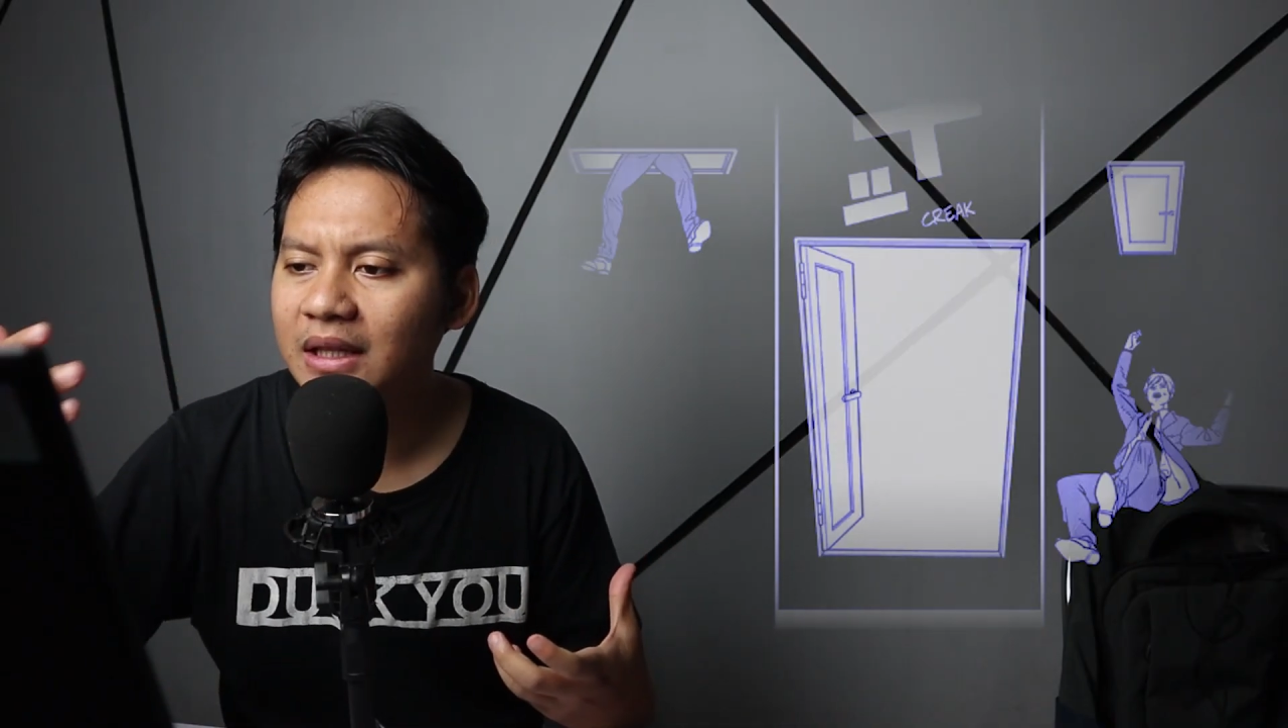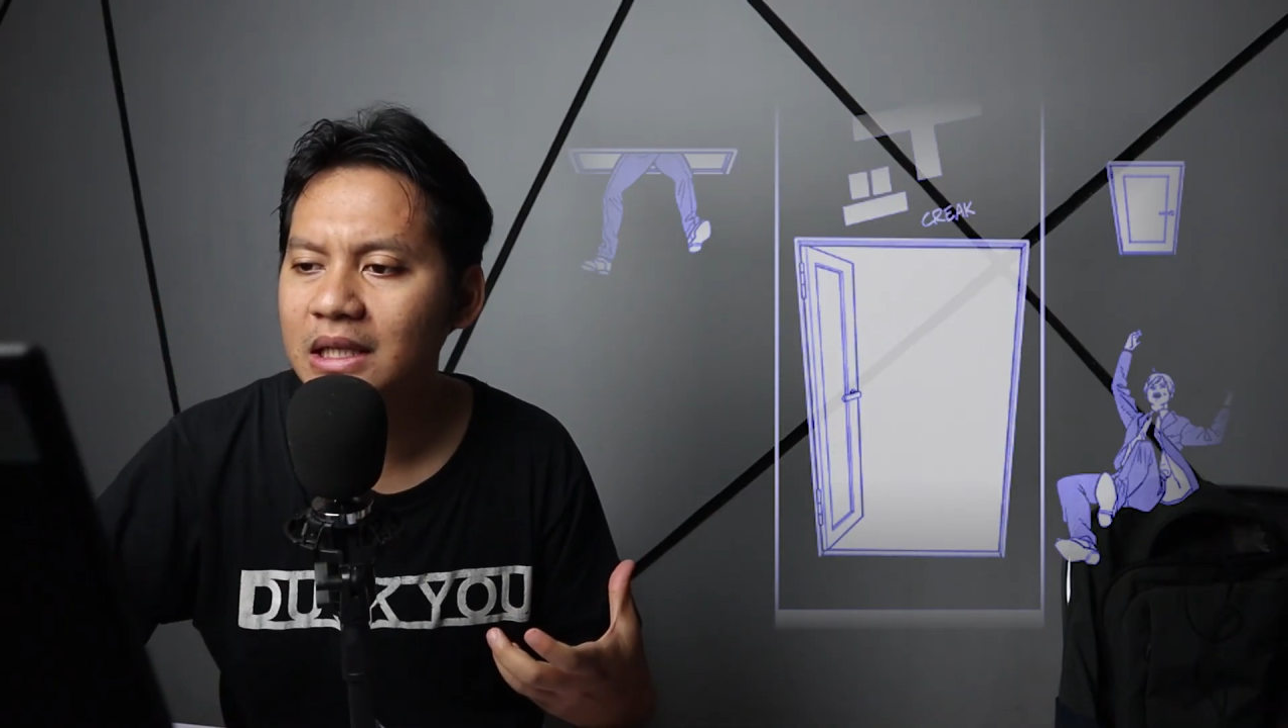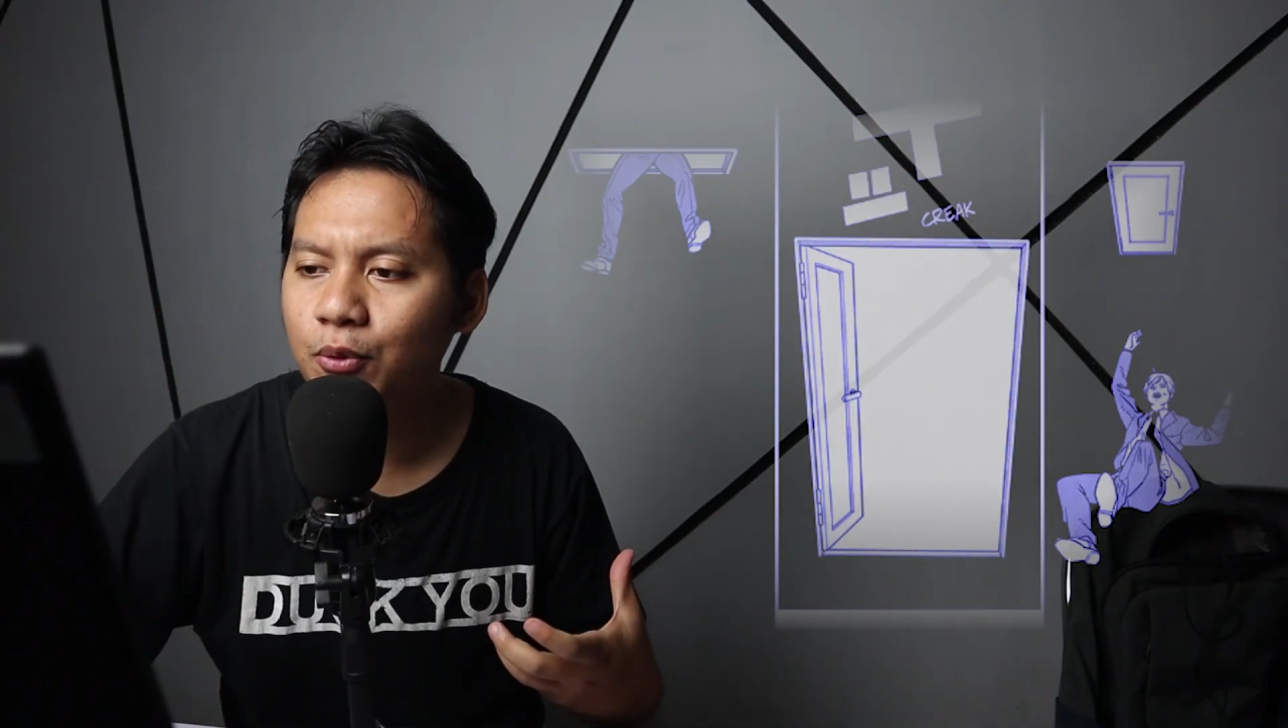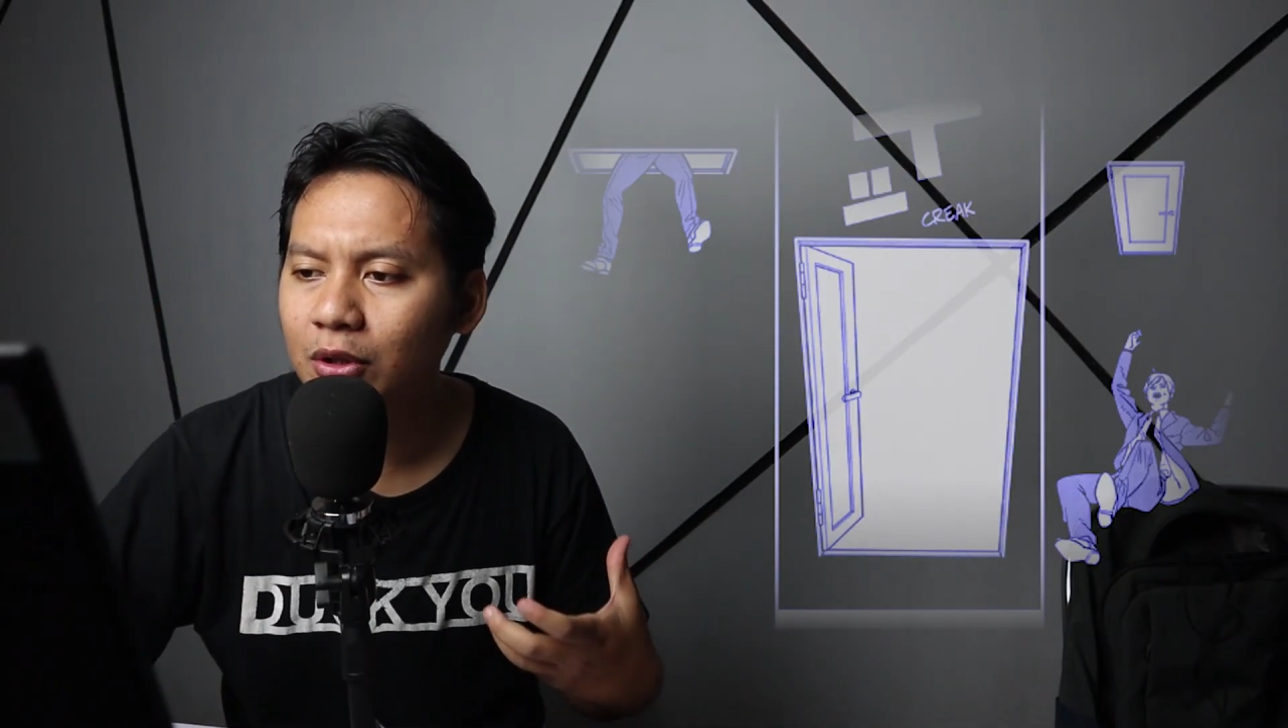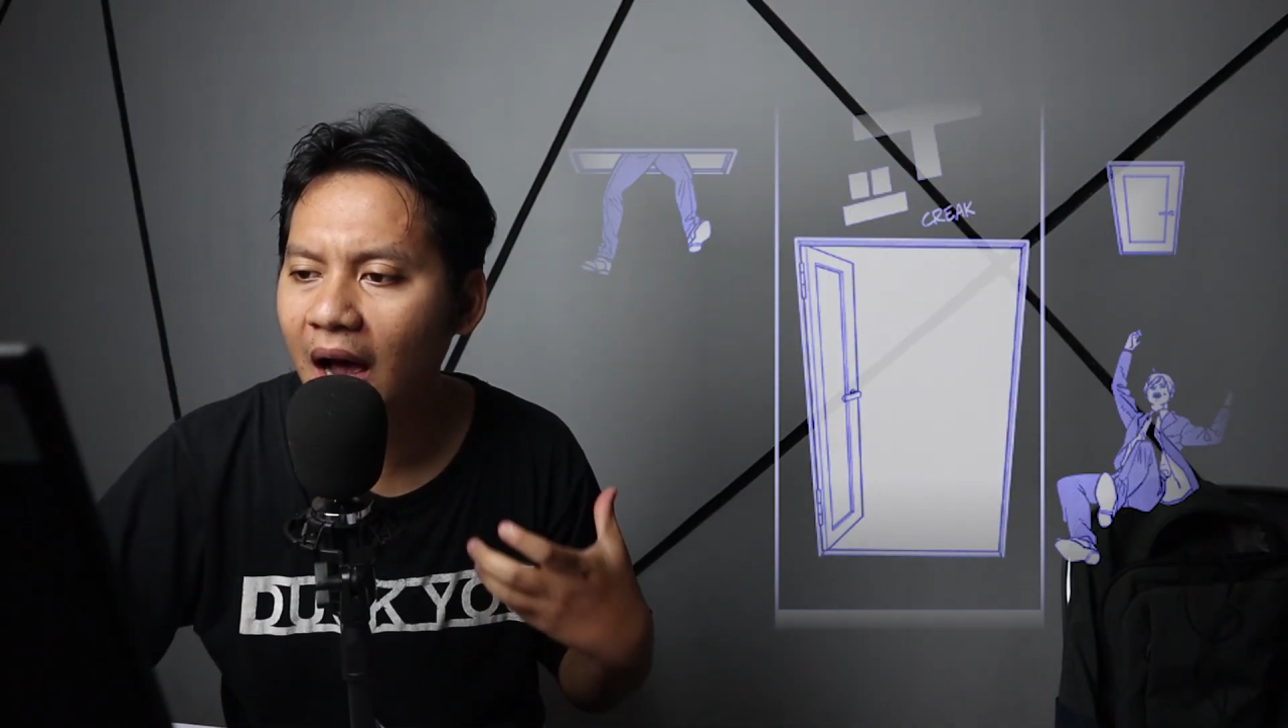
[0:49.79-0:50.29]

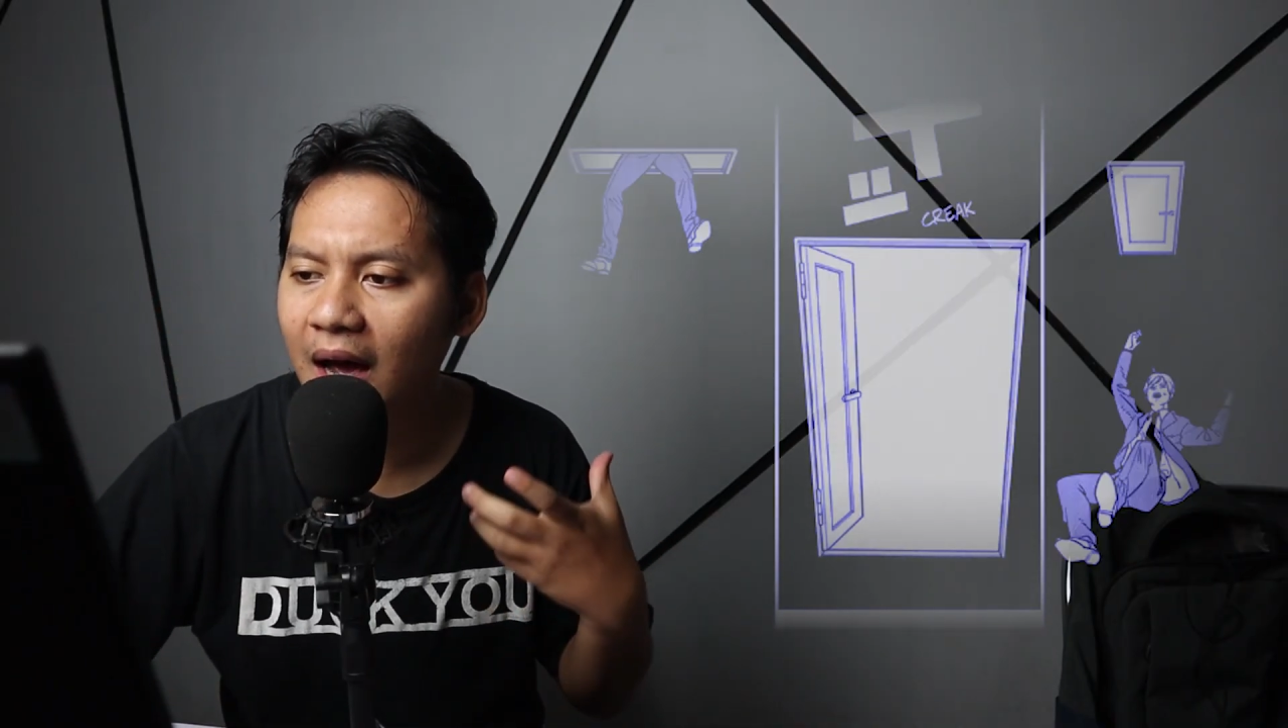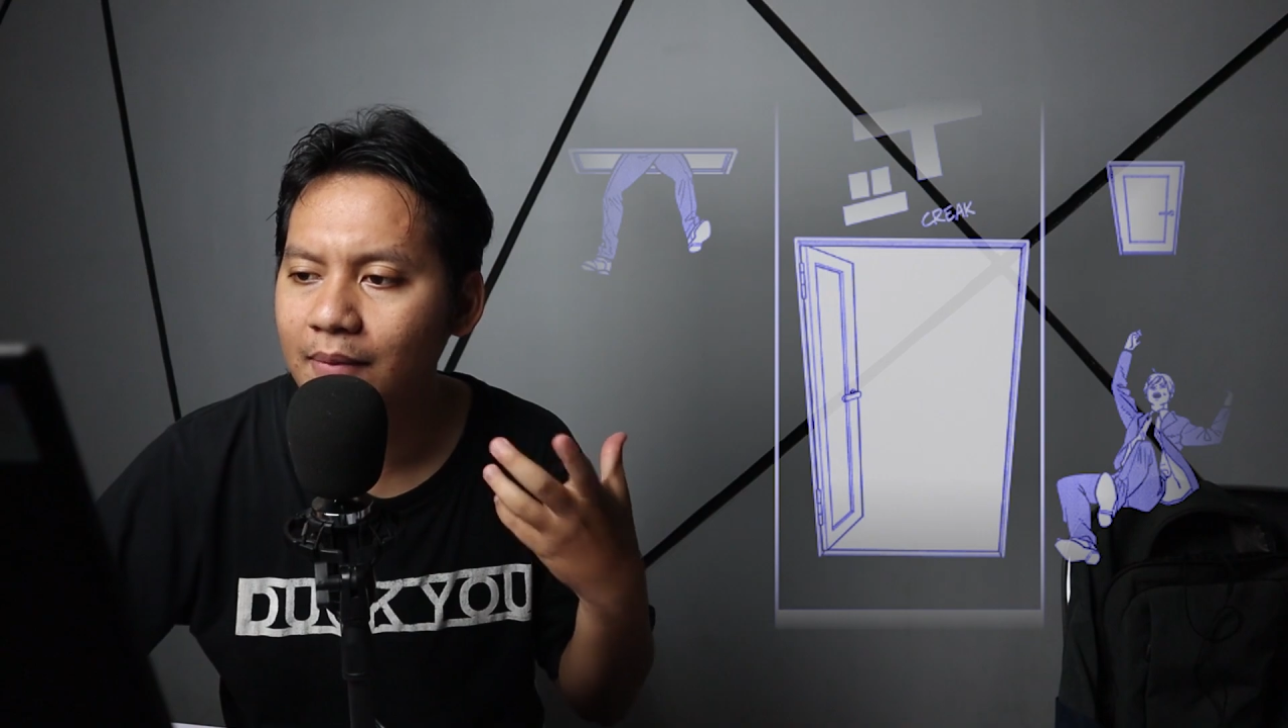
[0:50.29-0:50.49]
tersebut akan